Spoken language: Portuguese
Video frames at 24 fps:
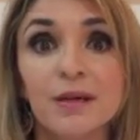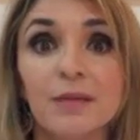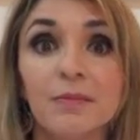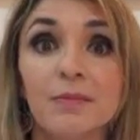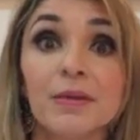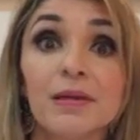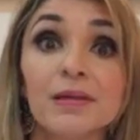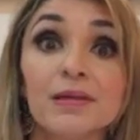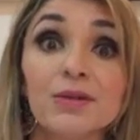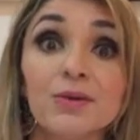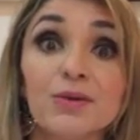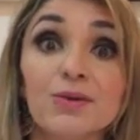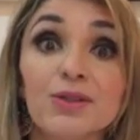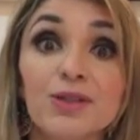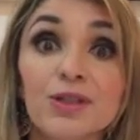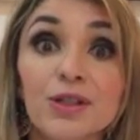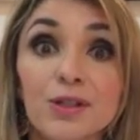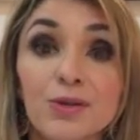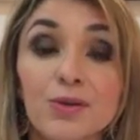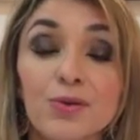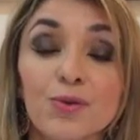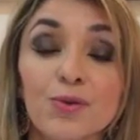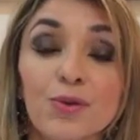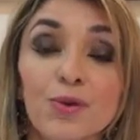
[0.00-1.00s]
Mas eu
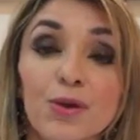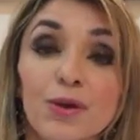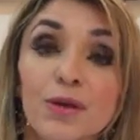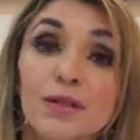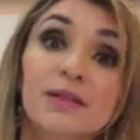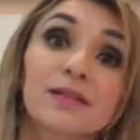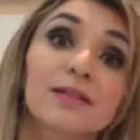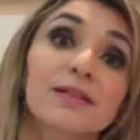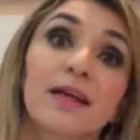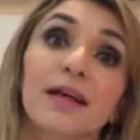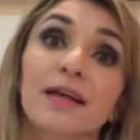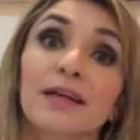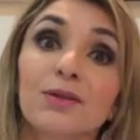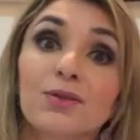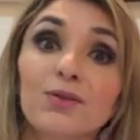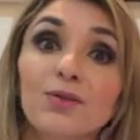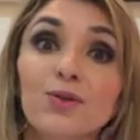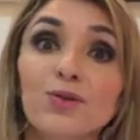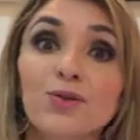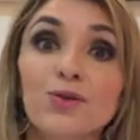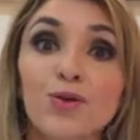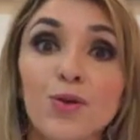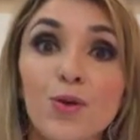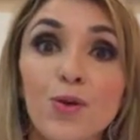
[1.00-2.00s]
digo: saia do
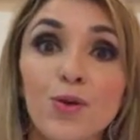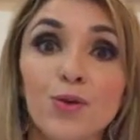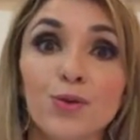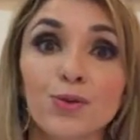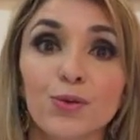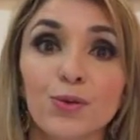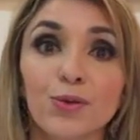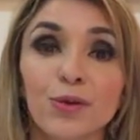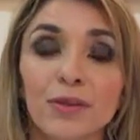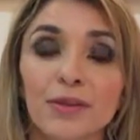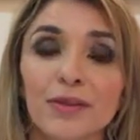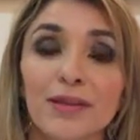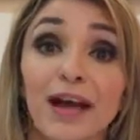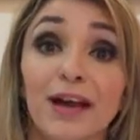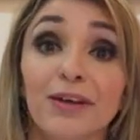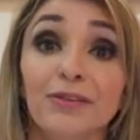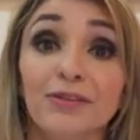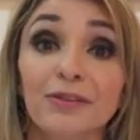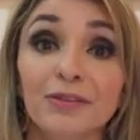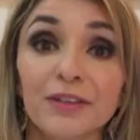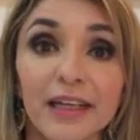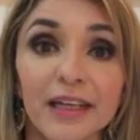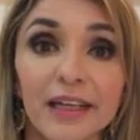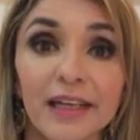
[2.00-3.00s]
sono da
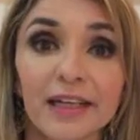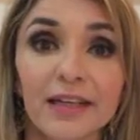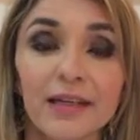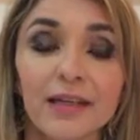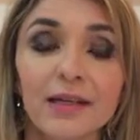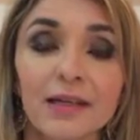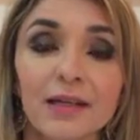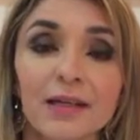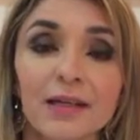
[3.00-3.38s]
fé,